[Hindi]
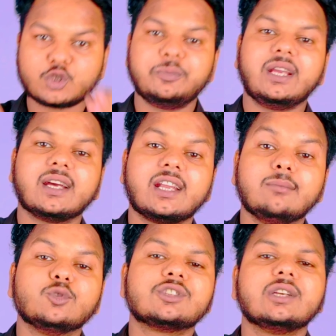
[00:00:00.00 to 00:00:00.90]
पे कुछ भी करे
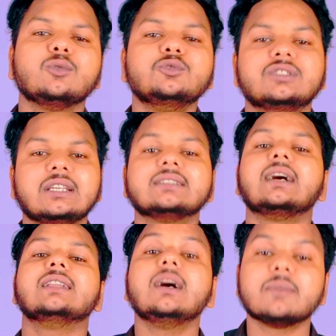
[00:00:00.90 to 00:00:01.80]
मुझे उनसे
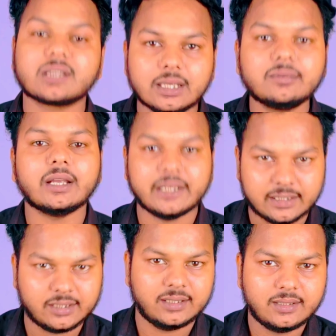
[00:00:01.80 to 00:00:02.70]
ज्यादा मतलब
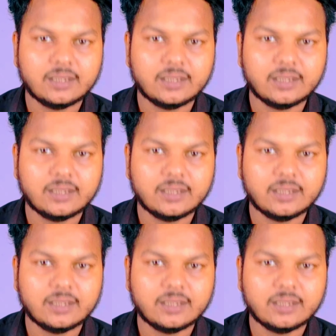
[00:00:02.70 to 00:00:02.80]
नहीं है